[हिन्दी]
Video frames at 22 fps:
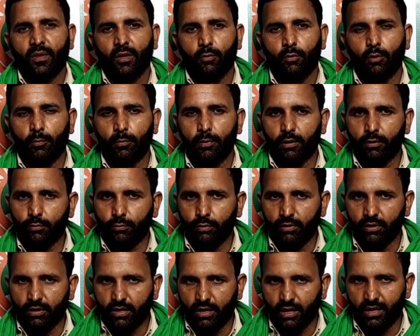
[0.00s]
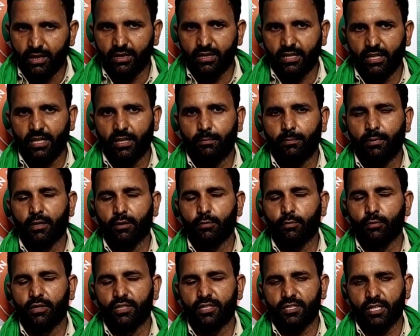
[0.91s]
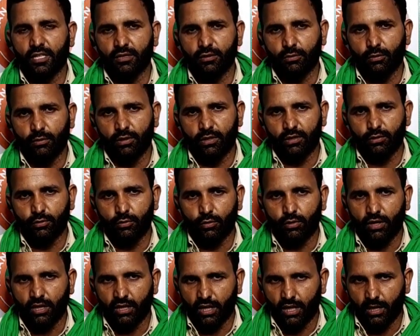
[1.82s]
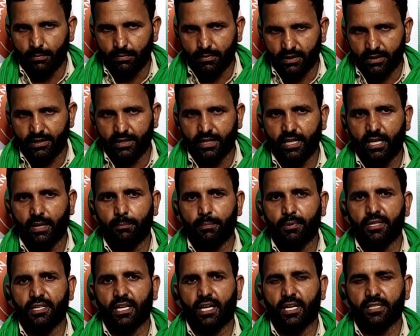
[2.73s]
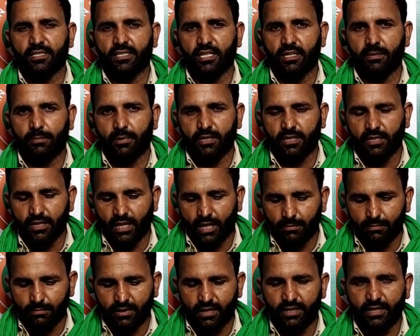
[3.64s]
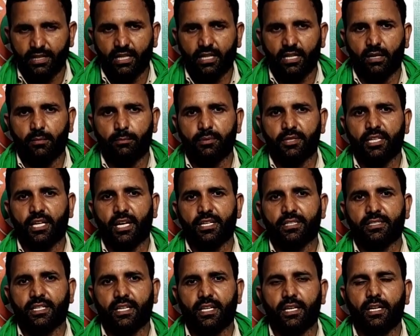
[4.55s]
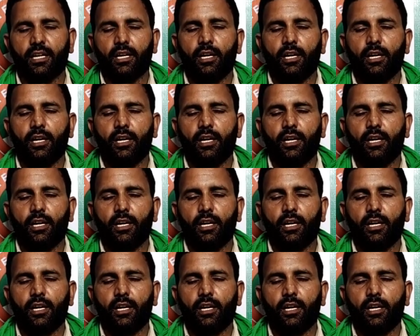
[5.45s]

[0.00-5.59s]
वो बिल्कुल गलत है बिल्कुल इस आंदोलन को खराब करने का प्रयास है बदनाम करने का प्रयास है